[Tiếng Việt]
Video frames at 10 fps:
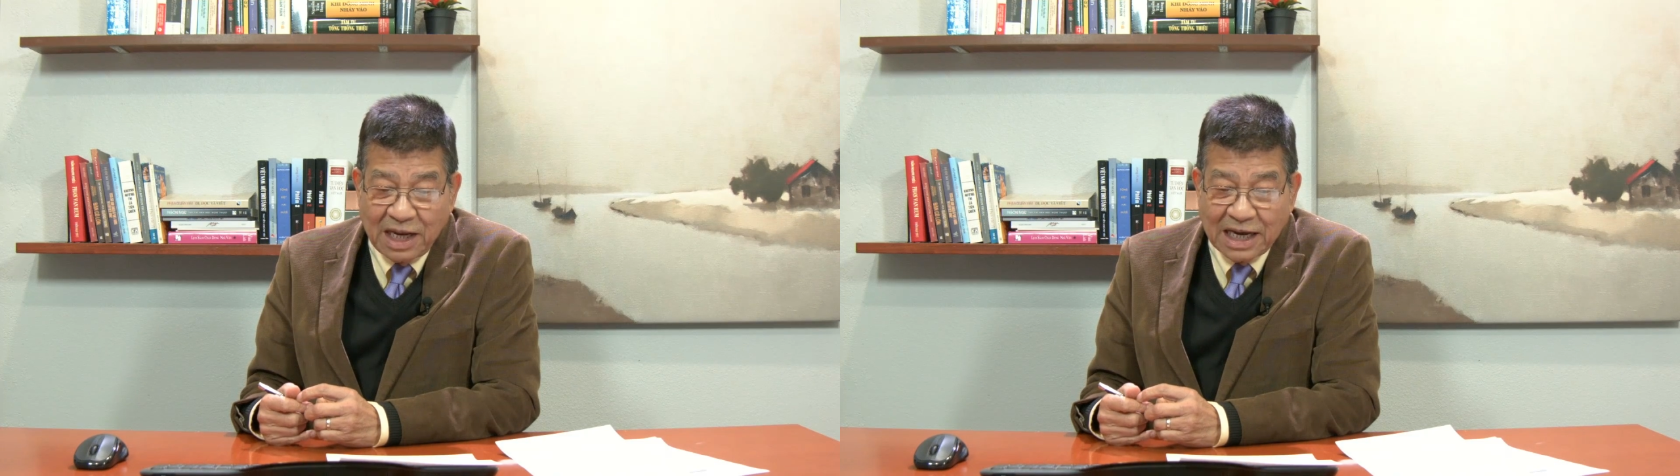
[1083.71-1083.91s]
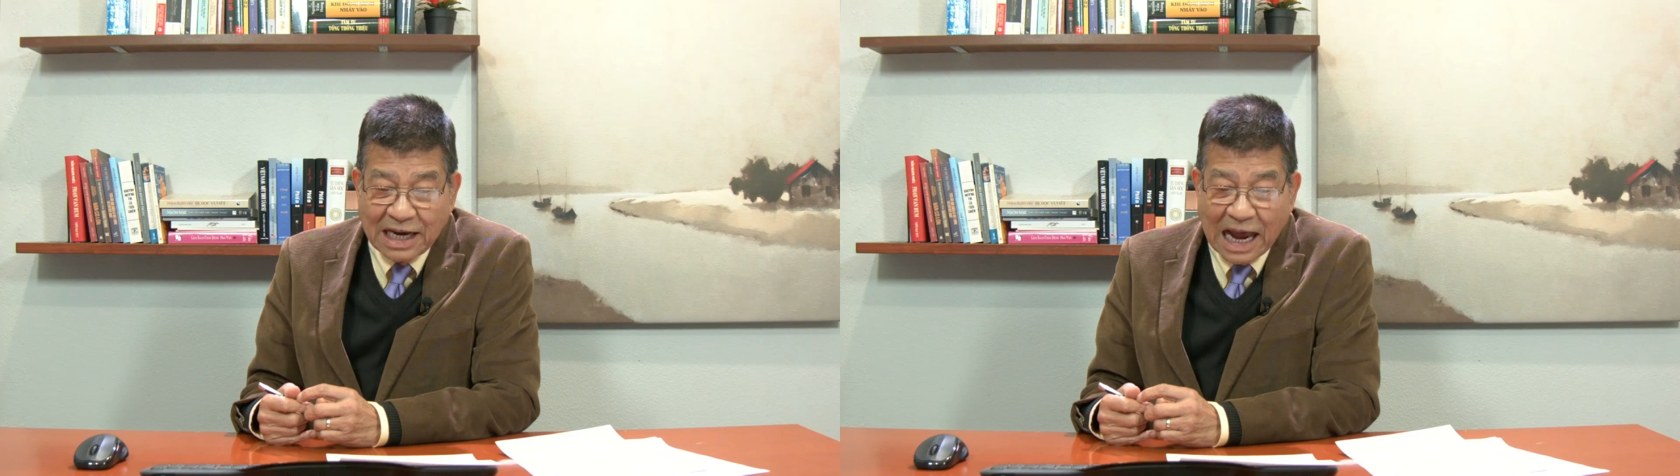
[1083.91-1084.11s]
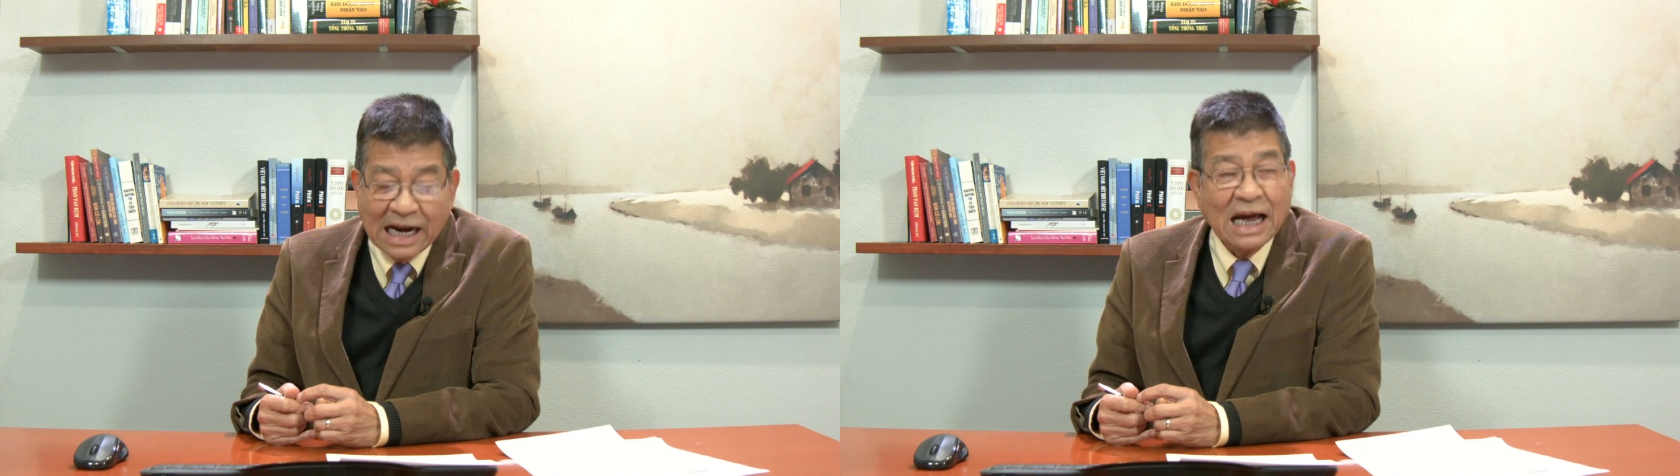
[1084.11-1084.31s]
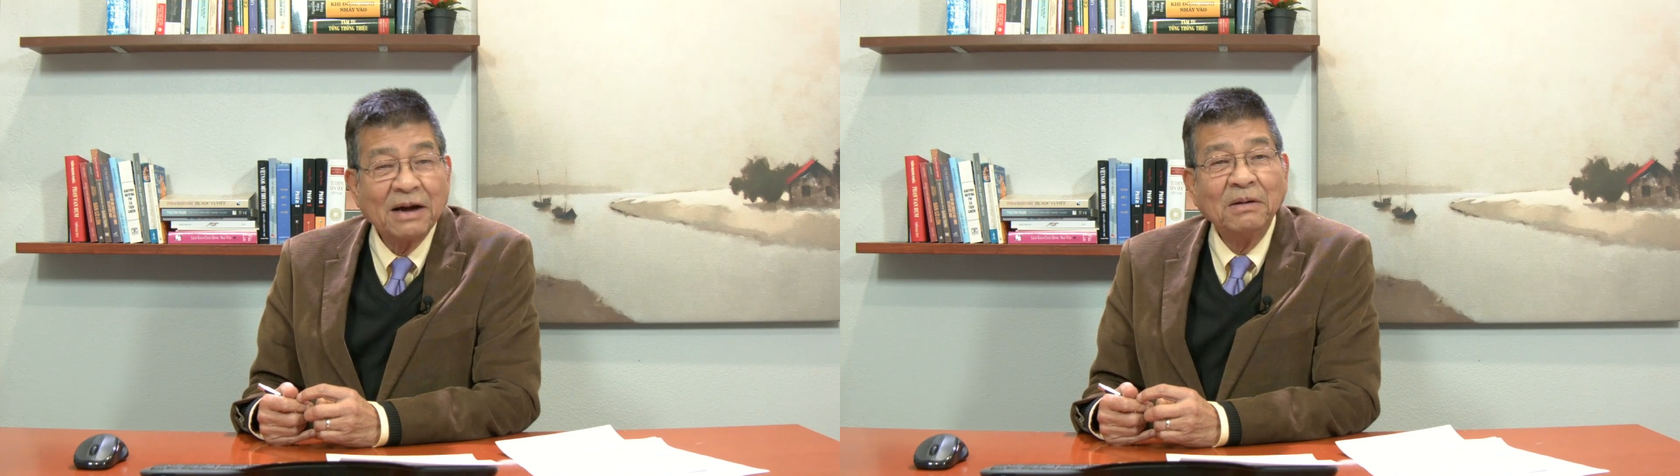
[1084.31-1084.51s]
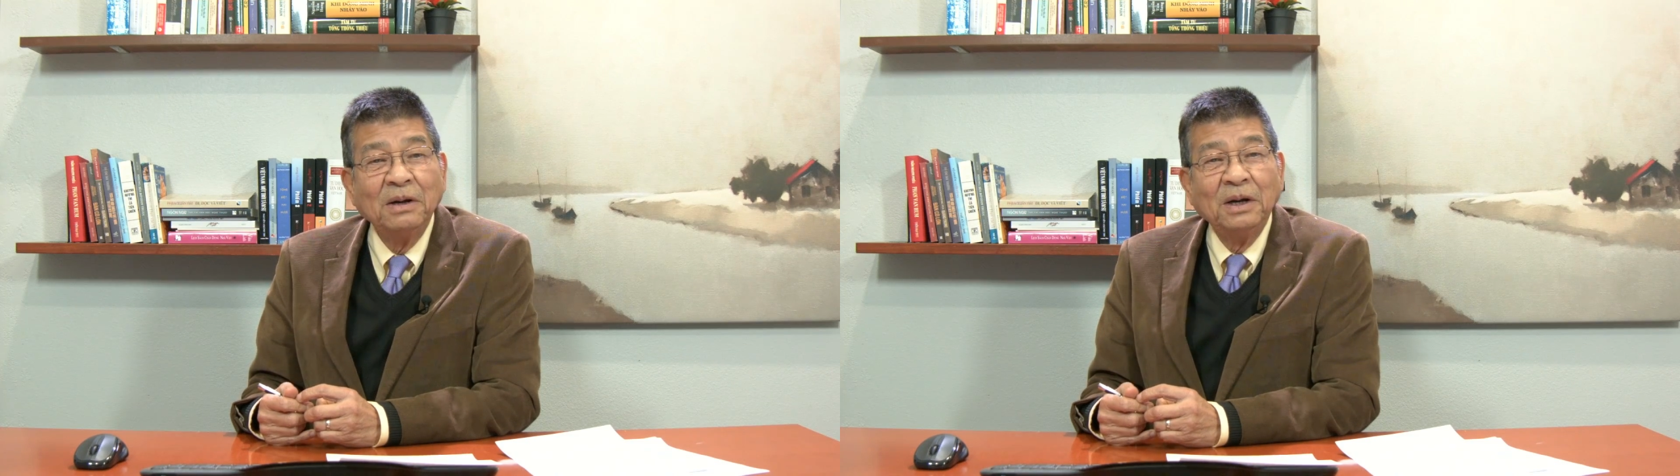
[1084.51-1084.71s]
cái khả
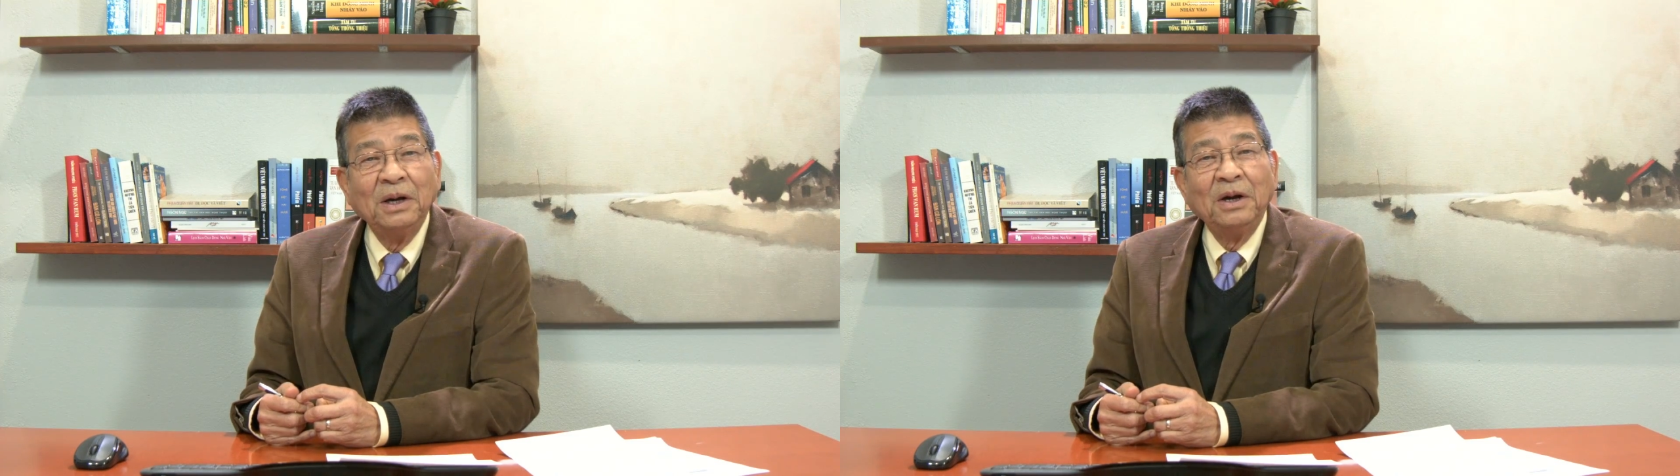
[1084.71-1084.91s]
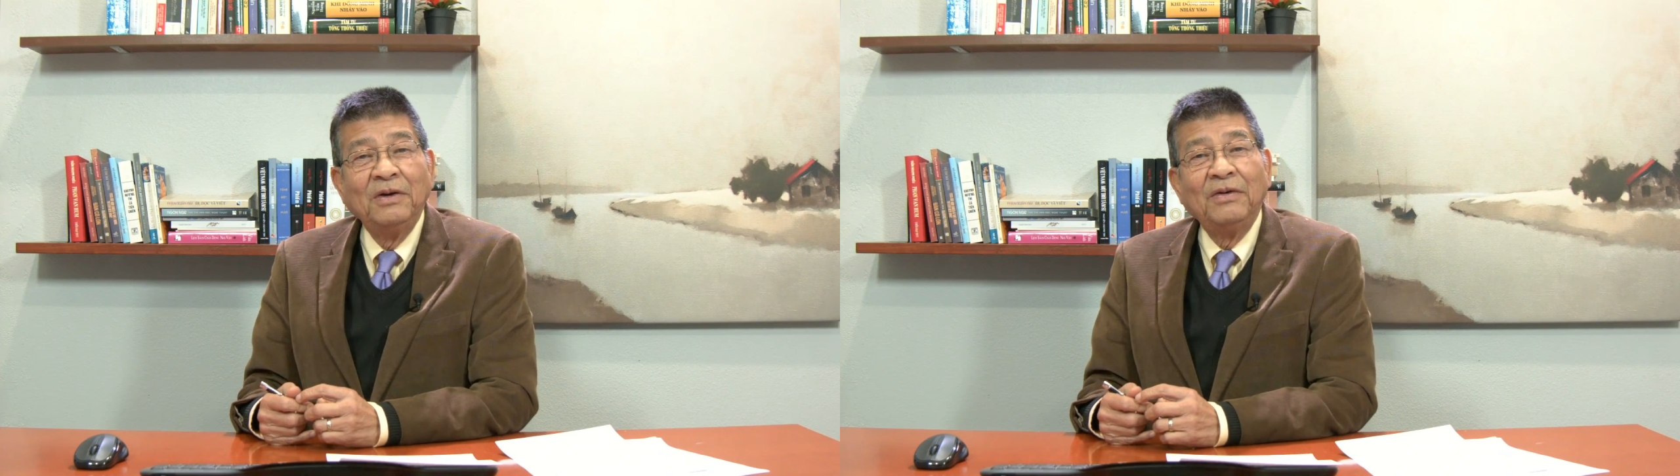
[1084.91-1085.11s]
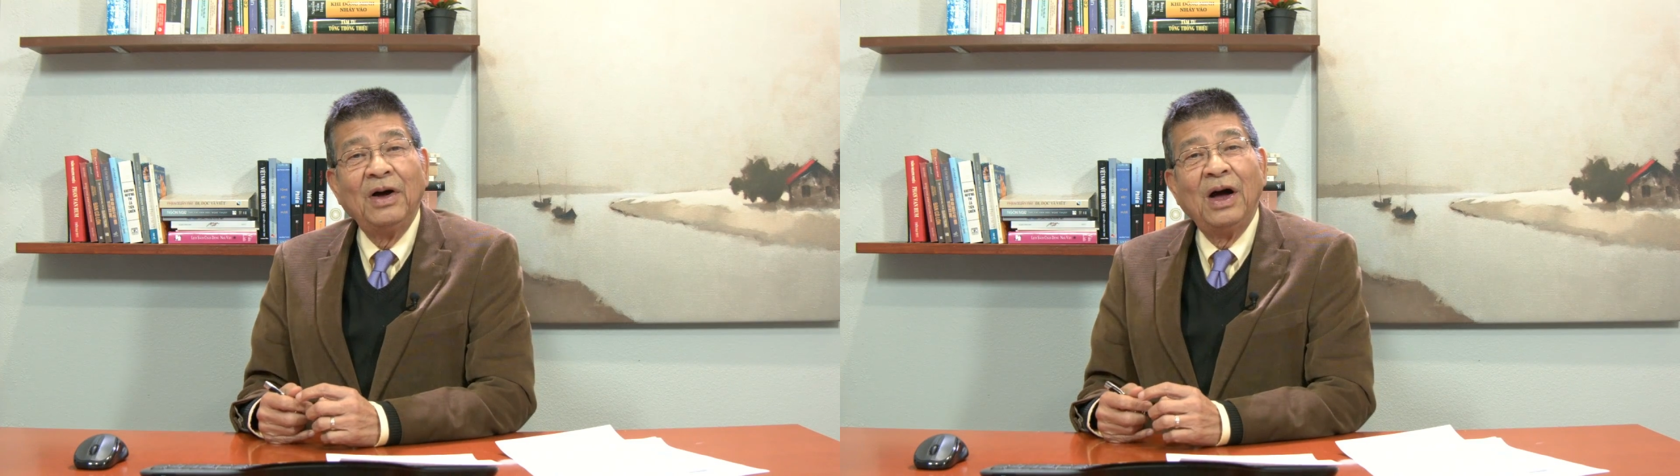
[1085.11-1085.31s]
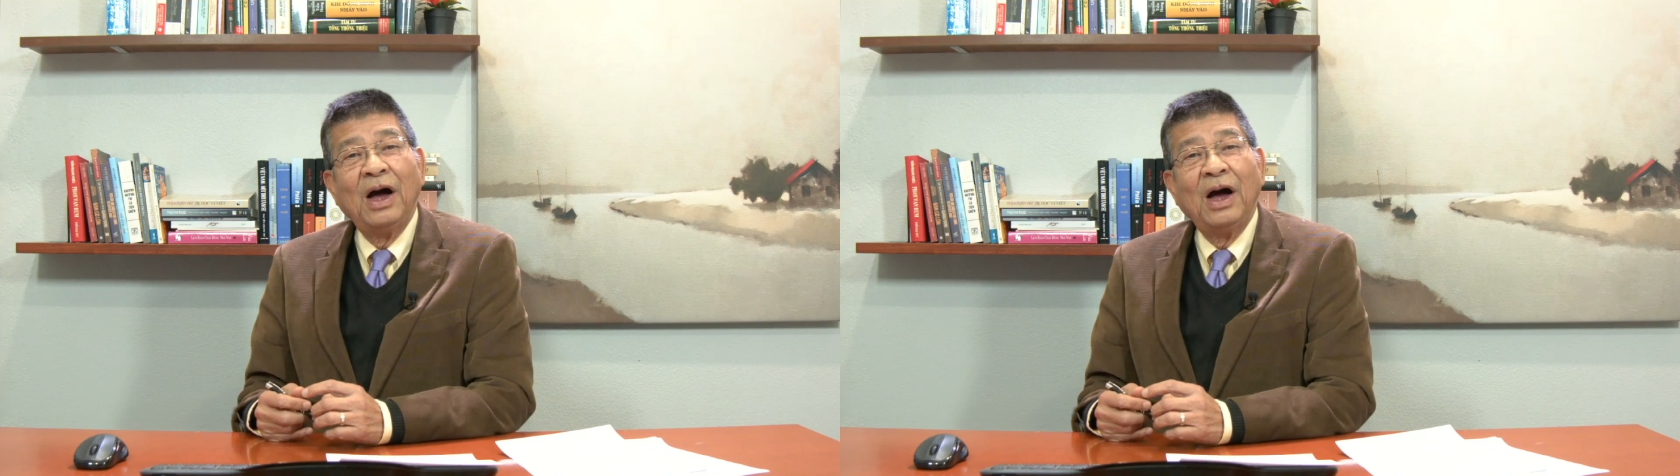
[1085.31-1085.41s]
năng uh,